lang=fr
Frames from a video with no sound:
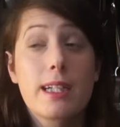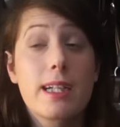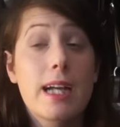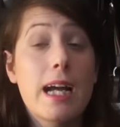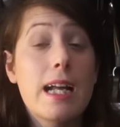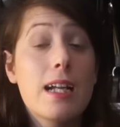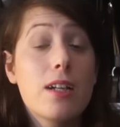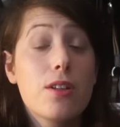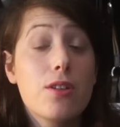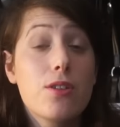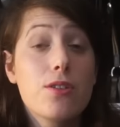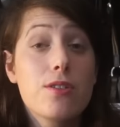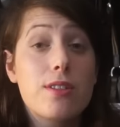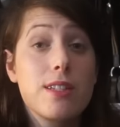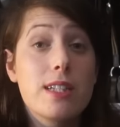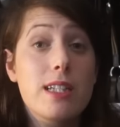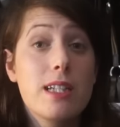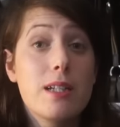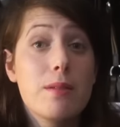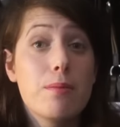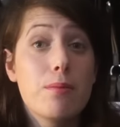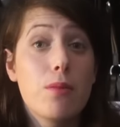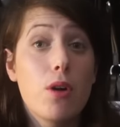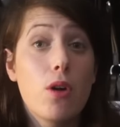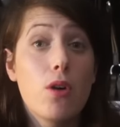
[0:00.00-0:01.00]
quelques
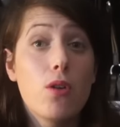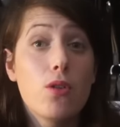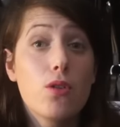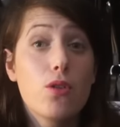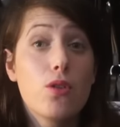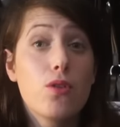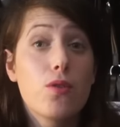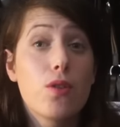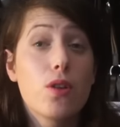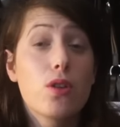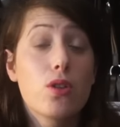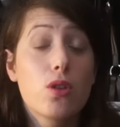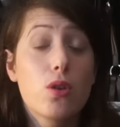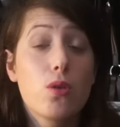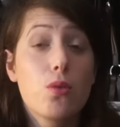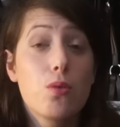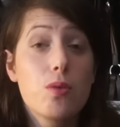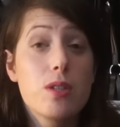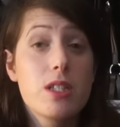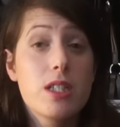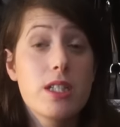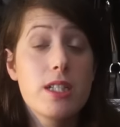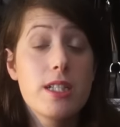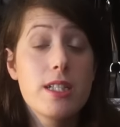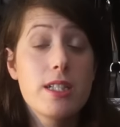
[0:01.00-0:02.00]
éléments de votre
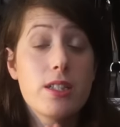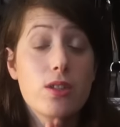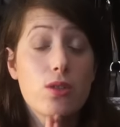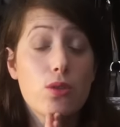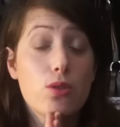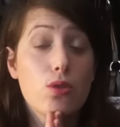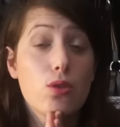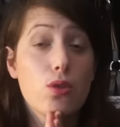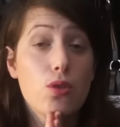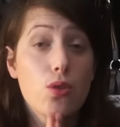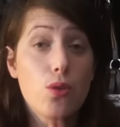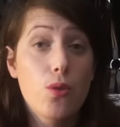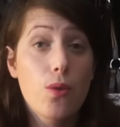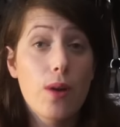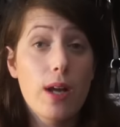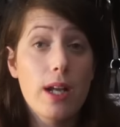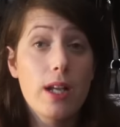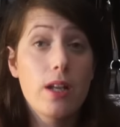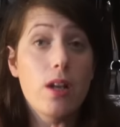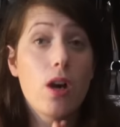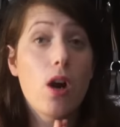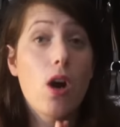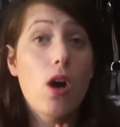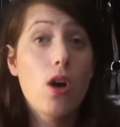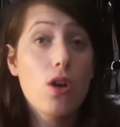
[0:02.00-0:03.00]
wishlist de
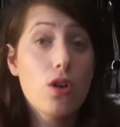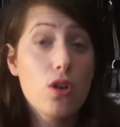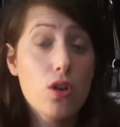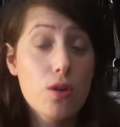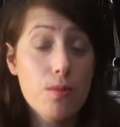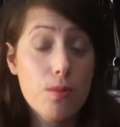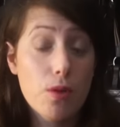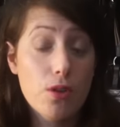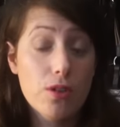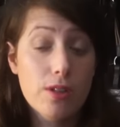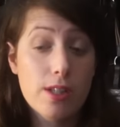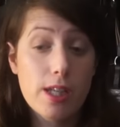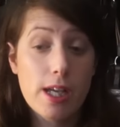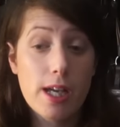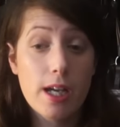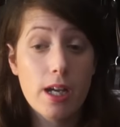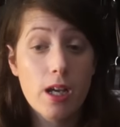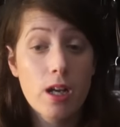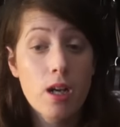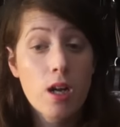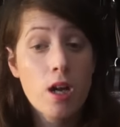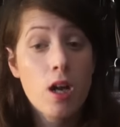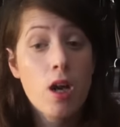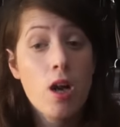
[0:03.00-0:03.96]
Noël en commentaire.